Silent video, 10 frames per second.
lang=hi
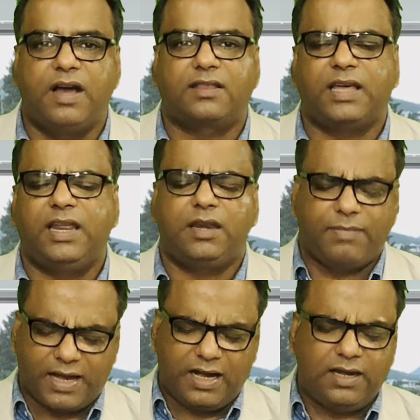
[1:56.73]
मांगता है लेकिन
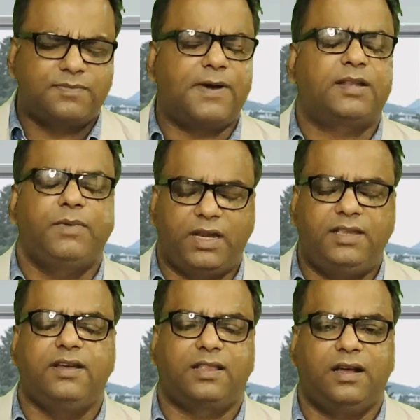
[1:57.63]
बहरहाल इस बात में
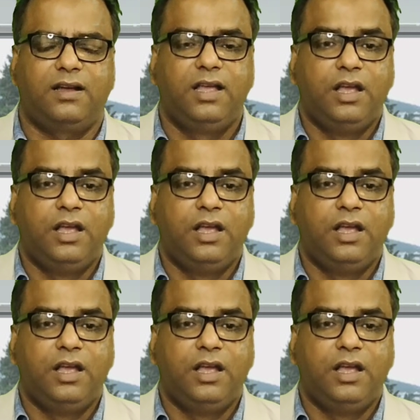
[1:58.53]
नहीं जाता